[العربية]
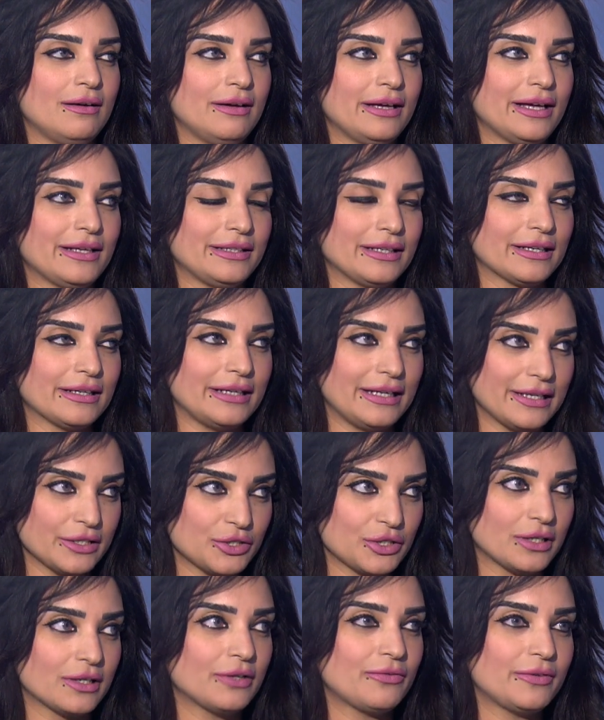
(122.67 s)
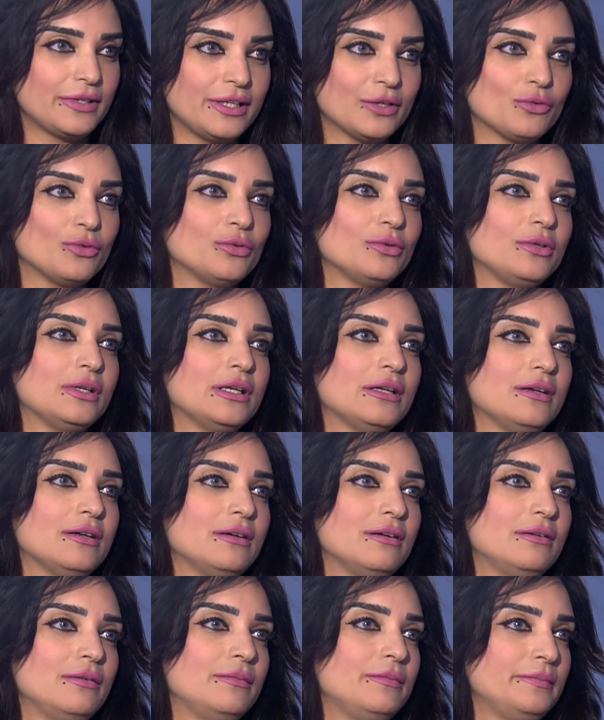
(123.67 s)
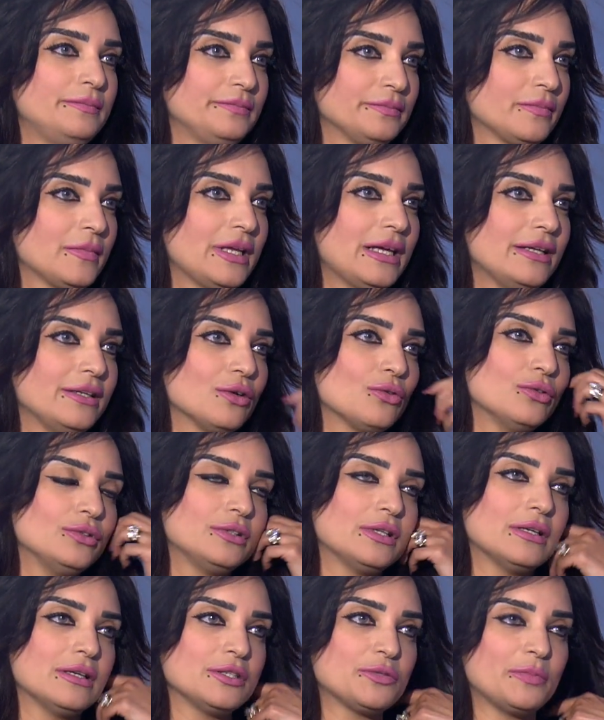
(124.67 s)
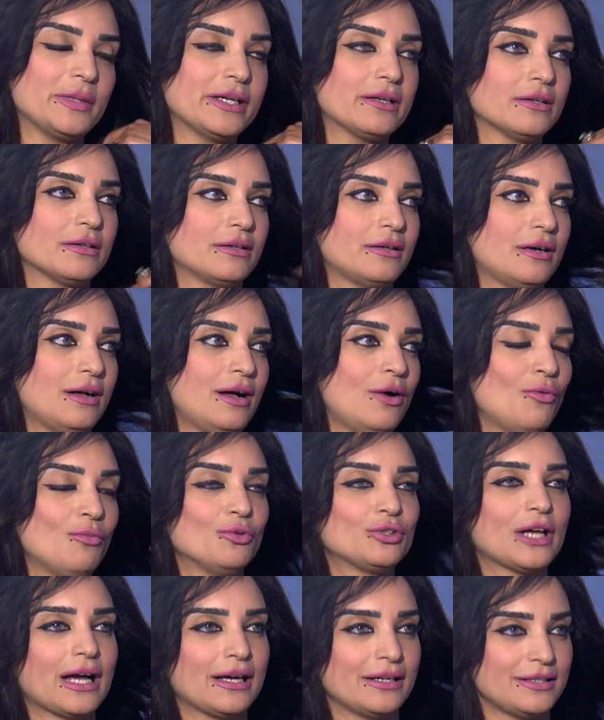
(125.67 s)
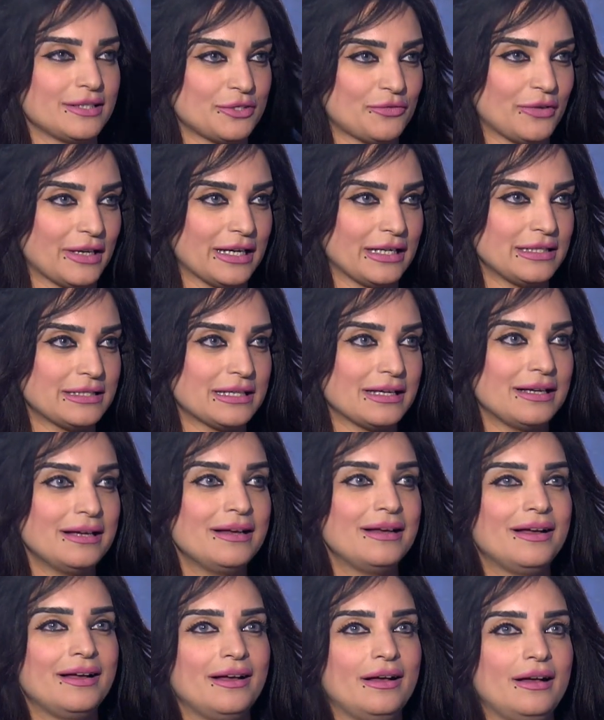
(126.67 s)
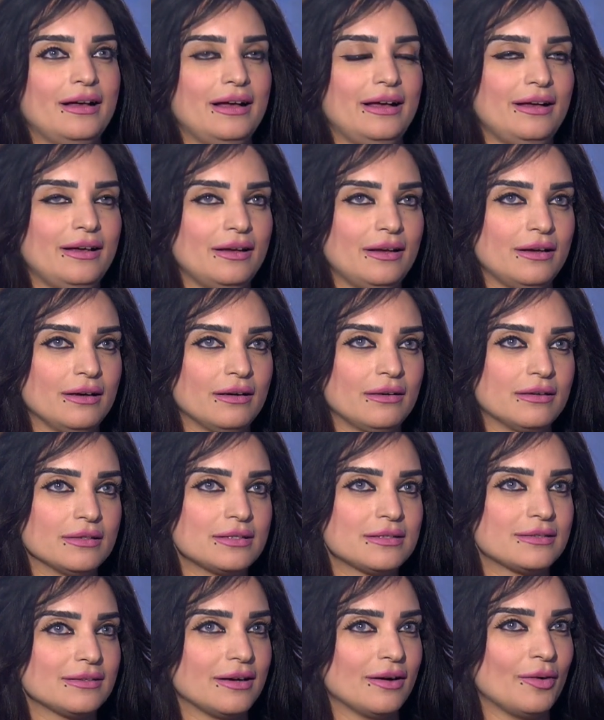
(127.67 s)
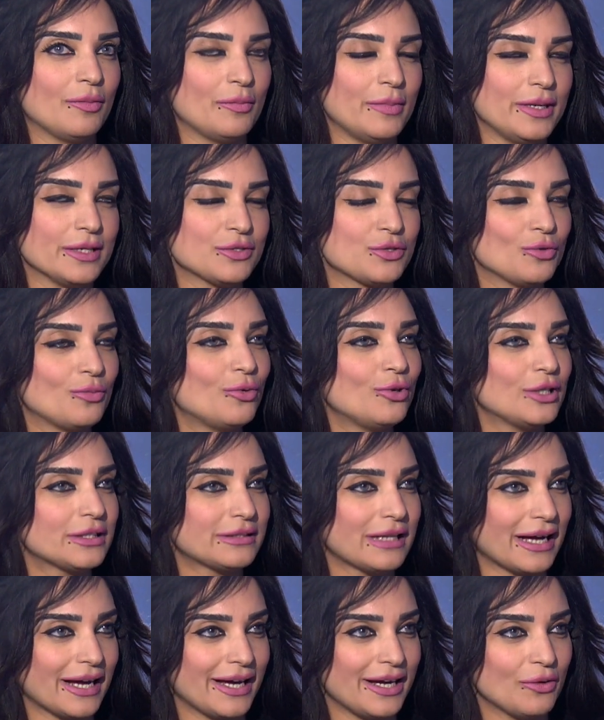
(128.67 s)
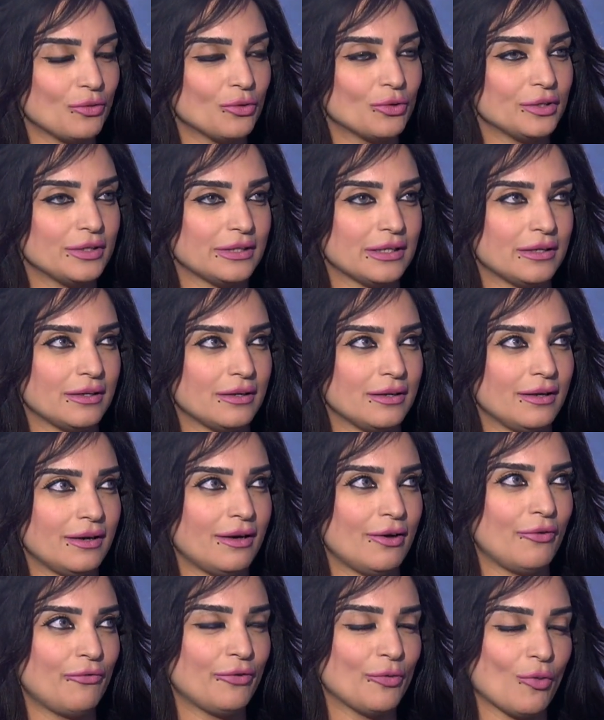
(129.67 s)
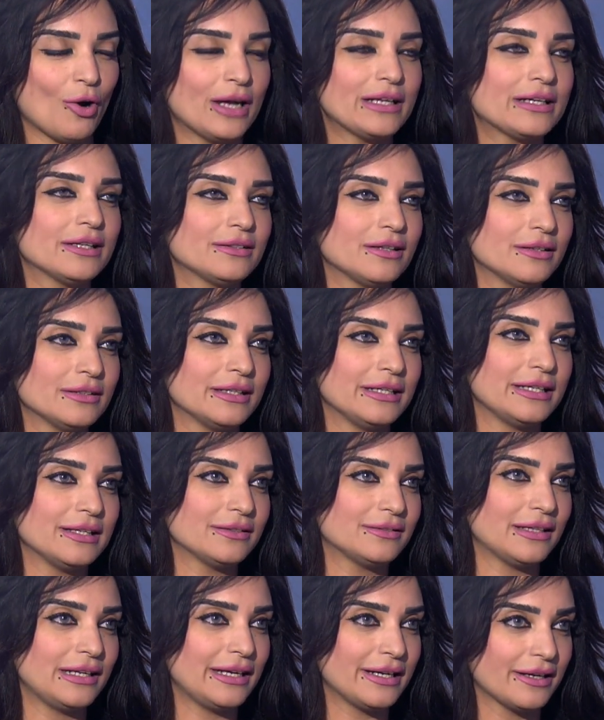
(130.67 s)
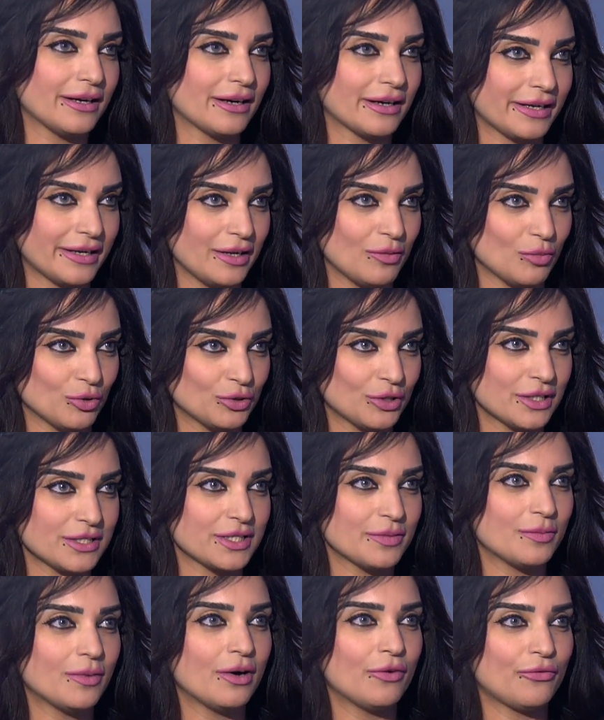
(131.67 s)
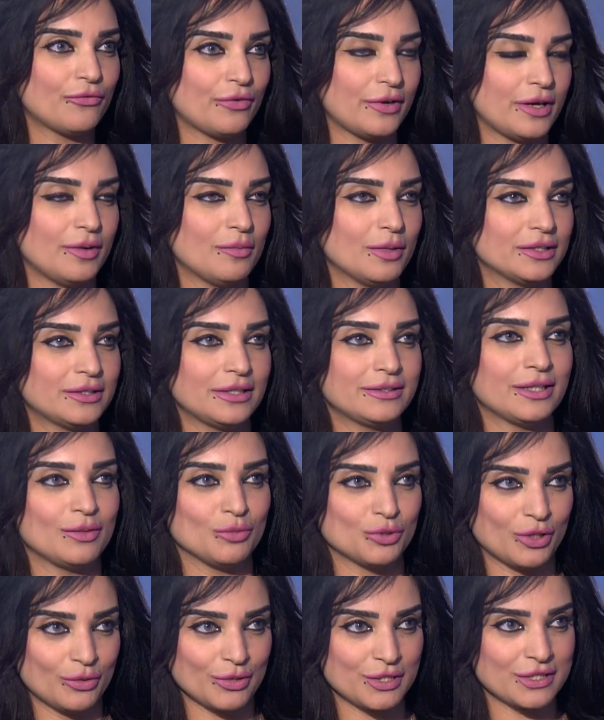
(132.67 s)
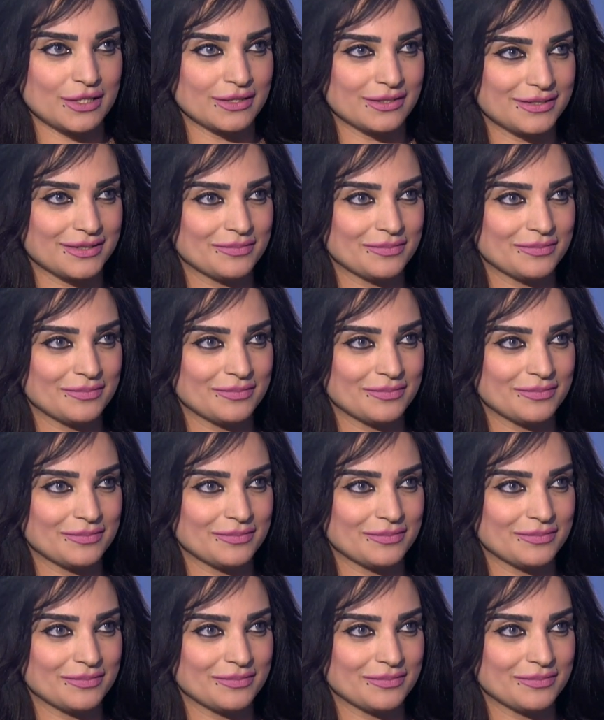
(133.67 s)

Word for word: يعني كان ليا الشرف ان يكون آه، يعني كنت سبيكر او متحدث في جلسه أيوة. آه، خاصه بسبل التعاون في معالجه قضيه الهجره غير المنتظمه في منطقه المتوسط